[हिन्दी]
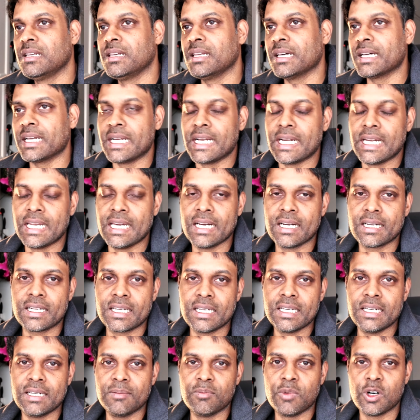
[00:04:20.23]
लेकिन इंडिया
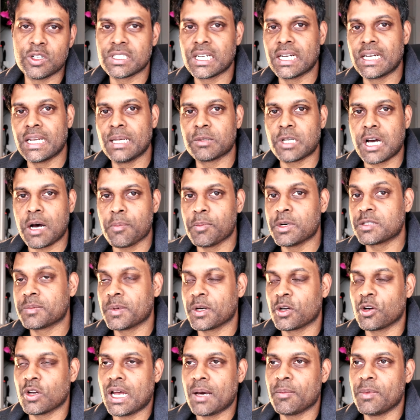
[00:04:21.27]
की बहुत सारी टीम्स आपस
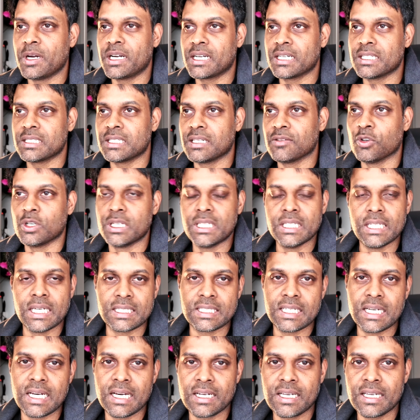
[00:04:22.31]
में कोलैबोरेट करती वो नहीं
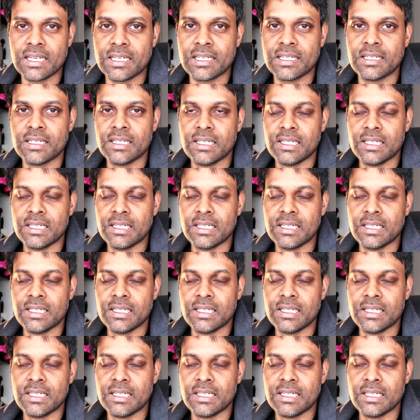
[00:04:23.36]
देखते यार कि